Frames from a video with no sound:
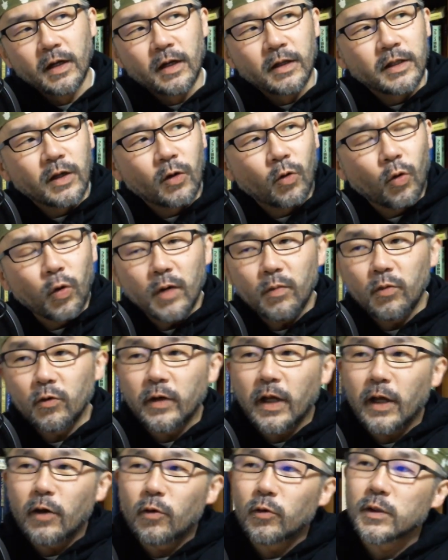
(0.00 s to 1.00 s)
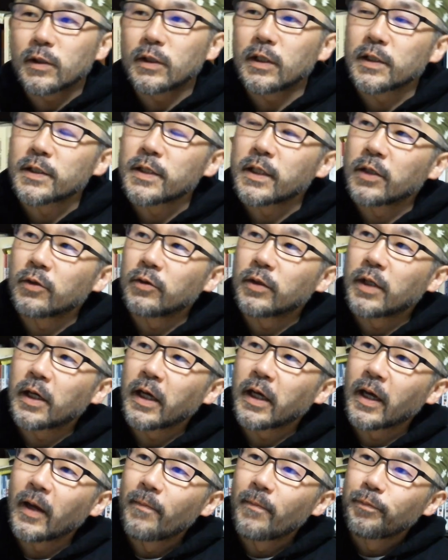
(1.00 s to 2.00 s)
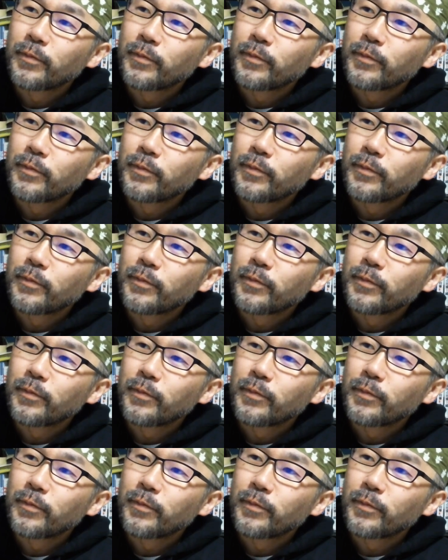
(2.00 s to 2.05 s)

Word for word: で、これ僕結構好きなセリフで、